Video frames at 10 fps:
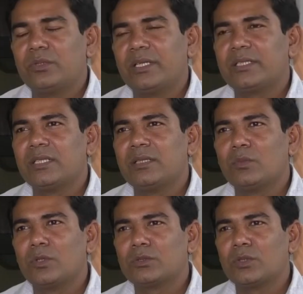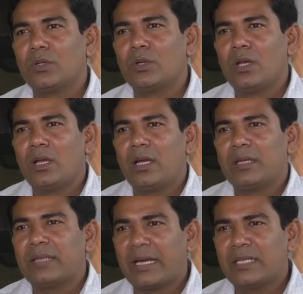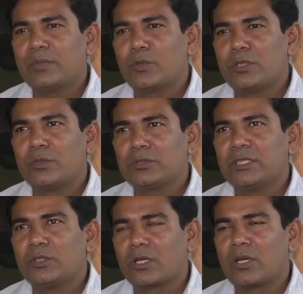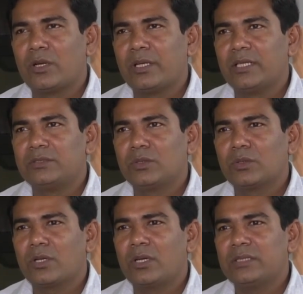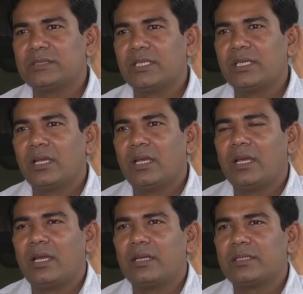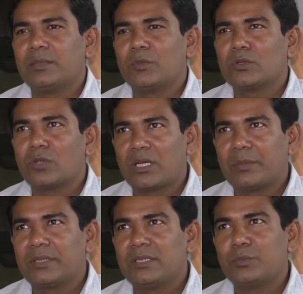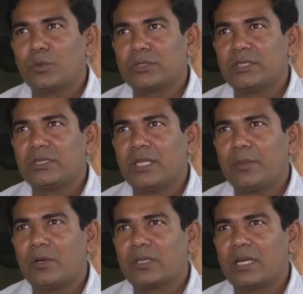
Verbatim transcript: আলু এটি মূলত ধানের পরিবর্তেই করা হয় এই জন্য করা হয় যে এটি মূলত অনাবাদি পতিত এবং